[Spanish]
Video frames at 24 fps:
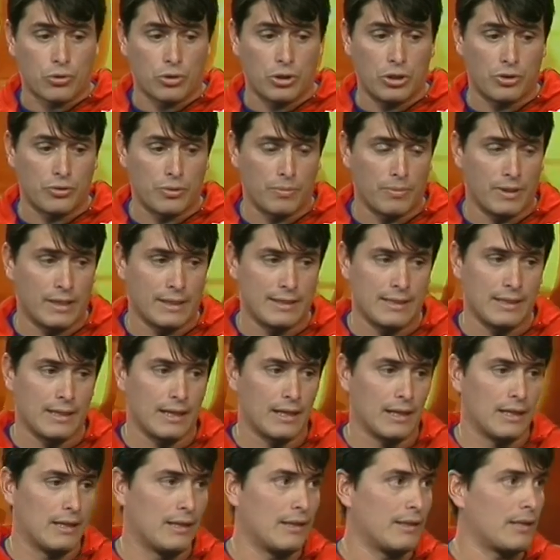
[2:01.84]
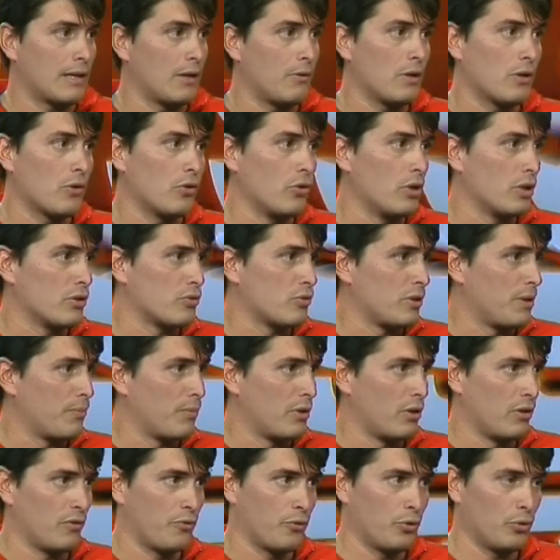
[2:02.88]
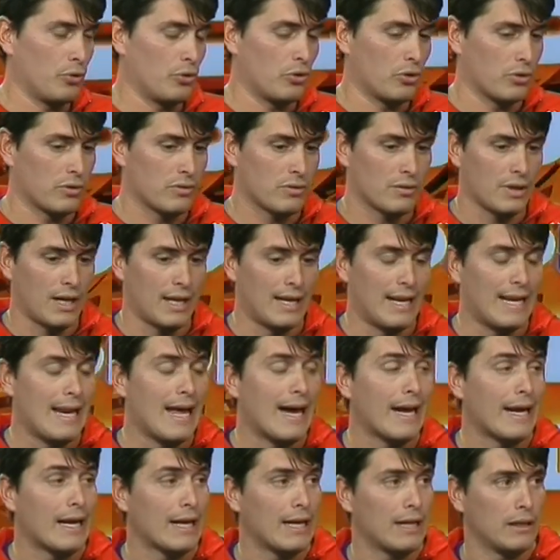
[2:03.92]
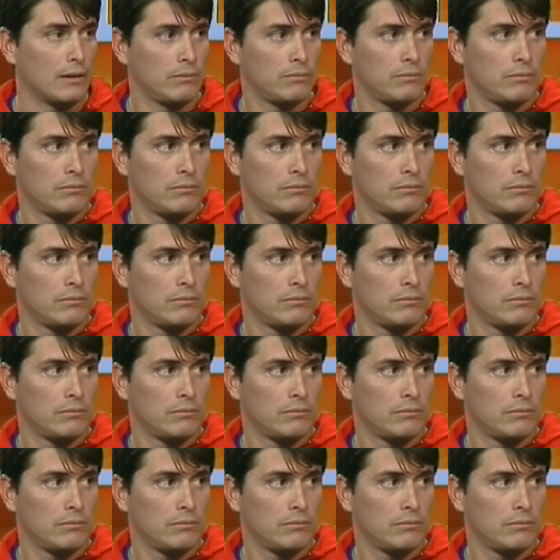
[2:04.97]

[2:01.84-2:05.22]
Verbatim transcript: Yo le digo siempre a la chica que el trabajo da siempre los frutos a la larga.